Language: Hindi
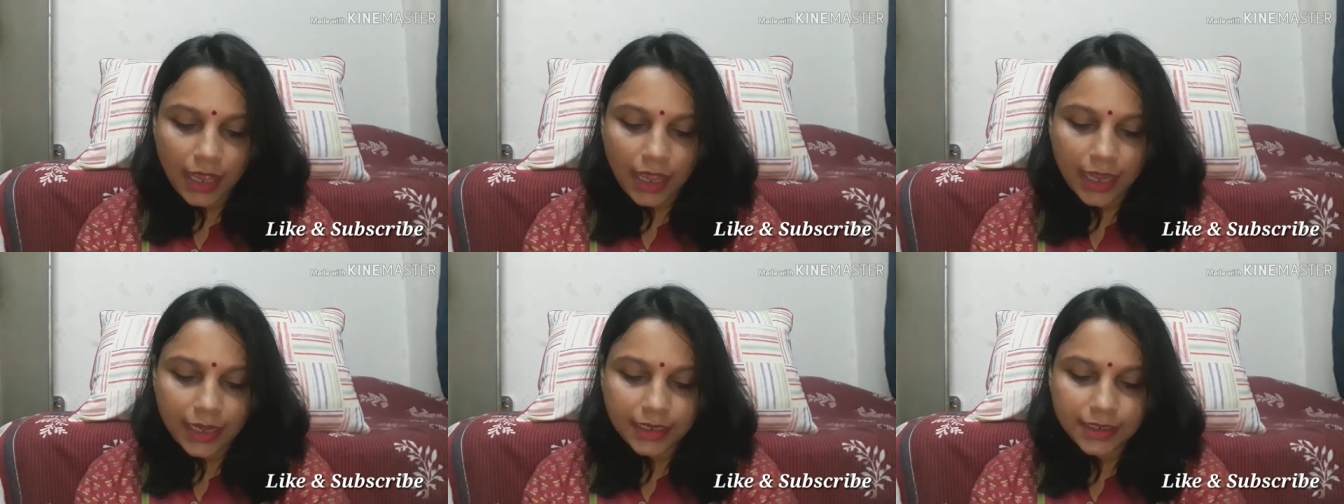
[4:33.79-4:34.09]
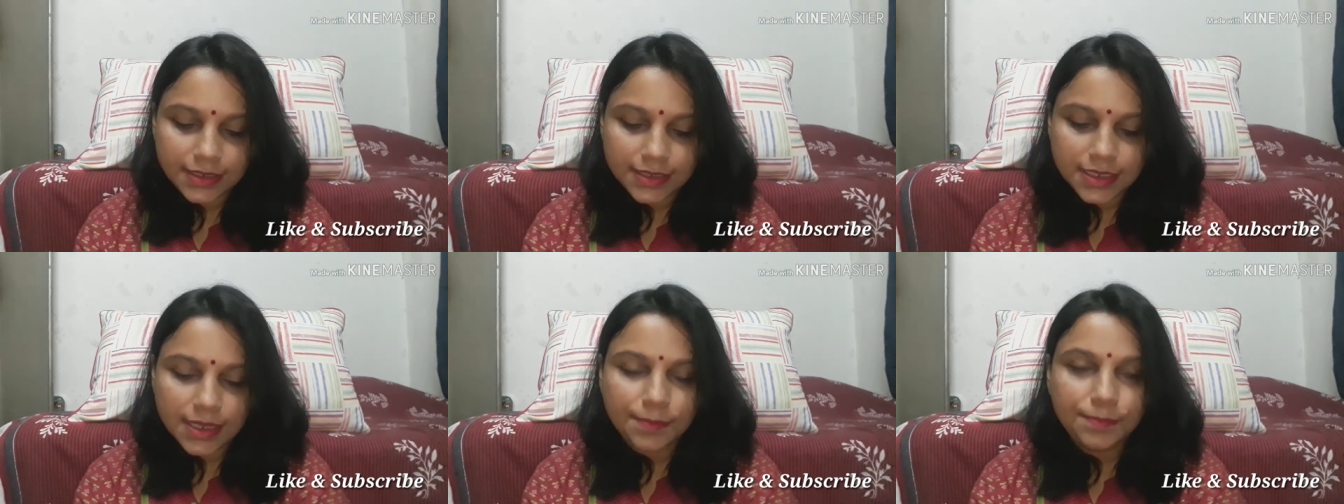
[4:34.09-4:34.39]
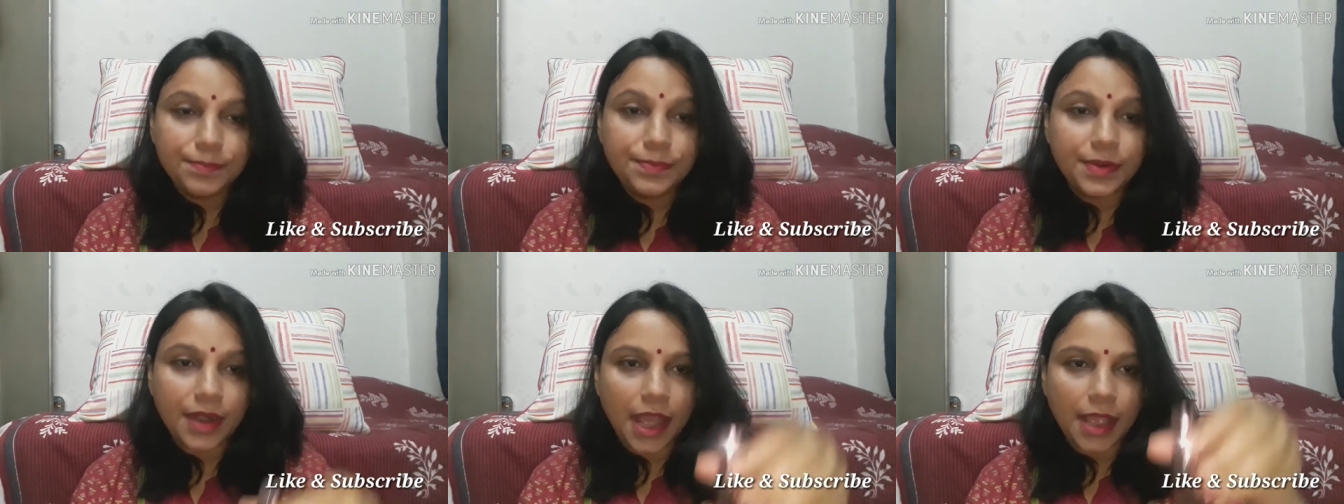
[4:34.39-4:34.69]
एंड इट्स अ
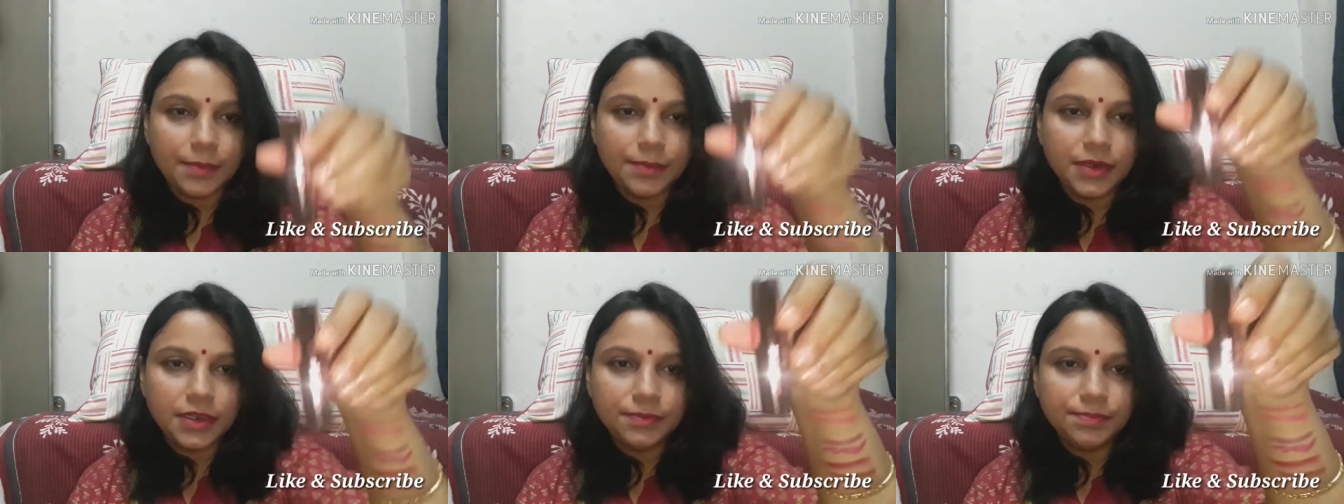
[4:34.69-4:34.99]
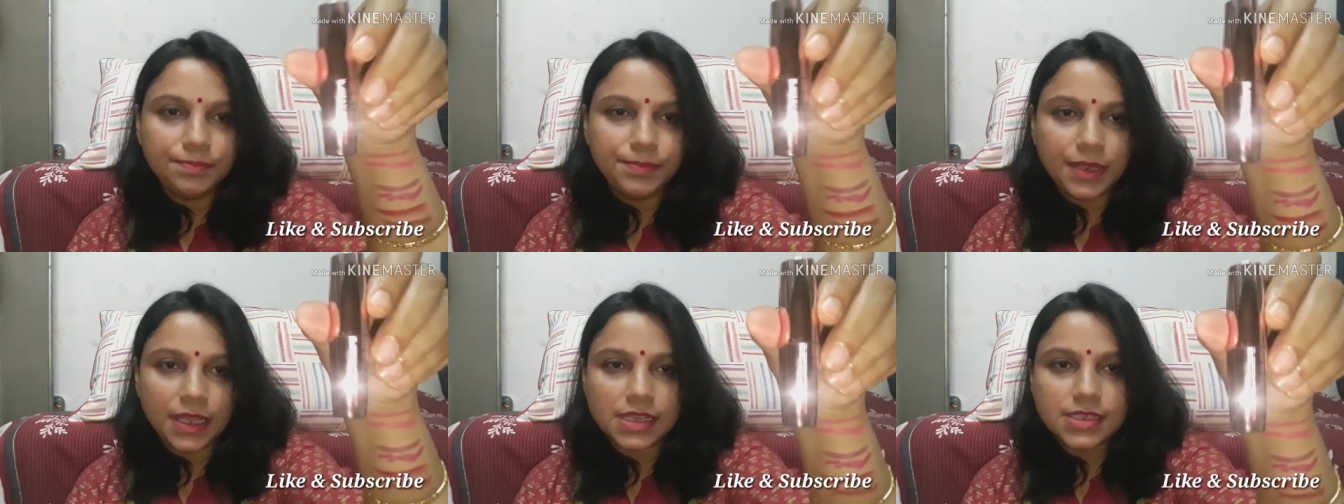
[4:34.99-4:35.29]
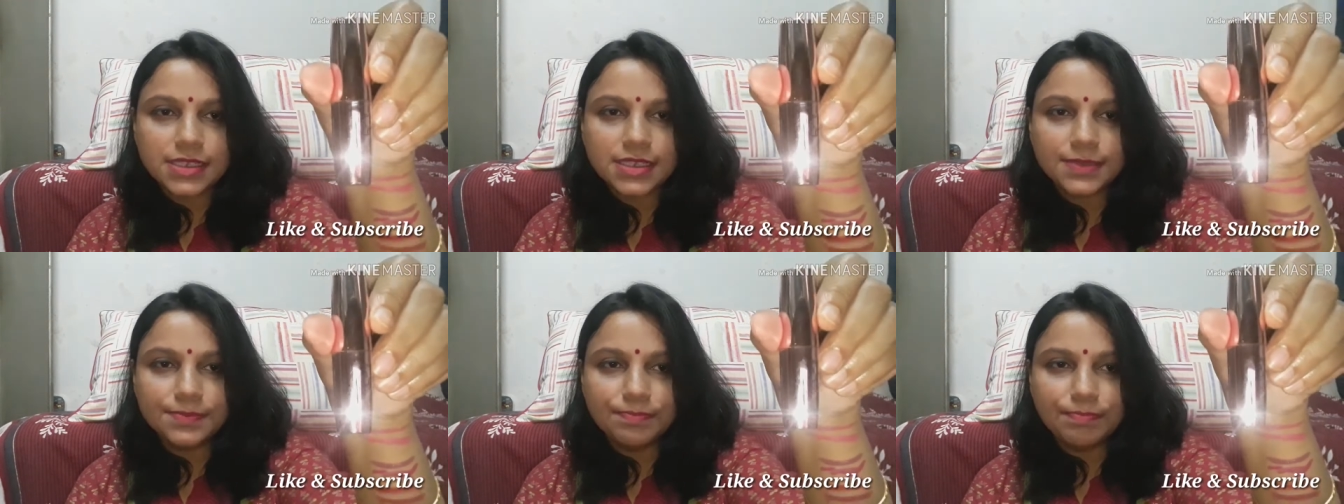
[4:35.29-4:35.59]
प्राइमर
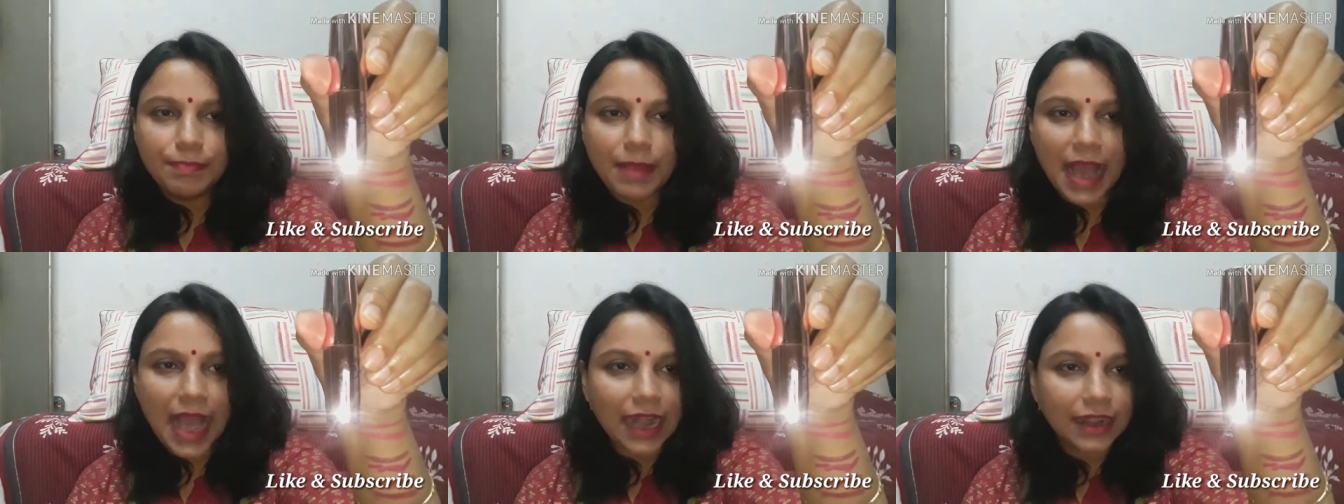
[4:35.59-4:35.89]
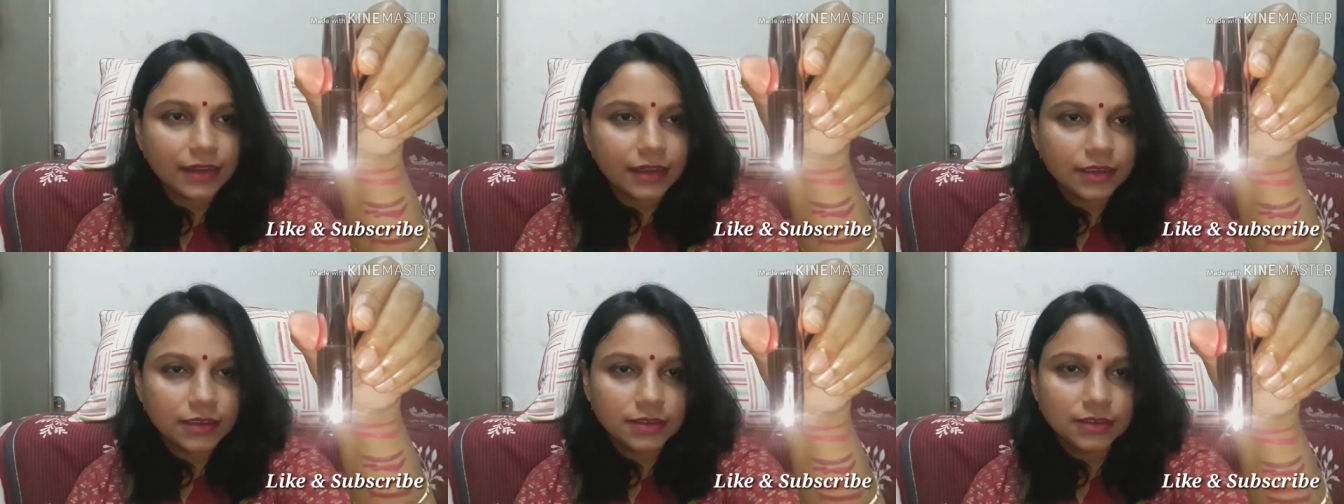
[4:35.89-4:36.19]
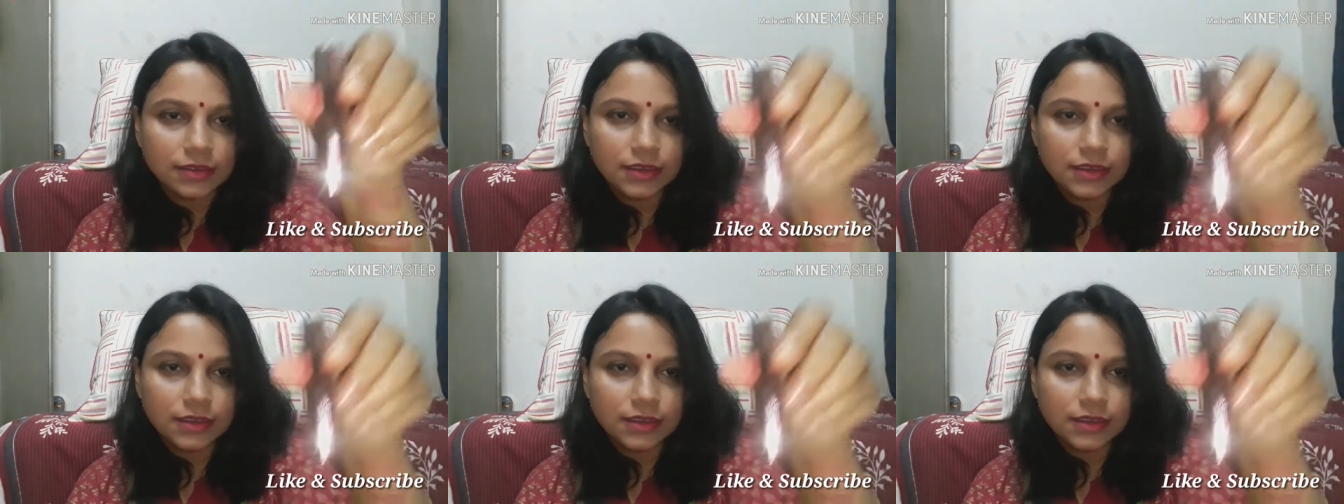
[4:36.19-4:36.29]
प्लस मैट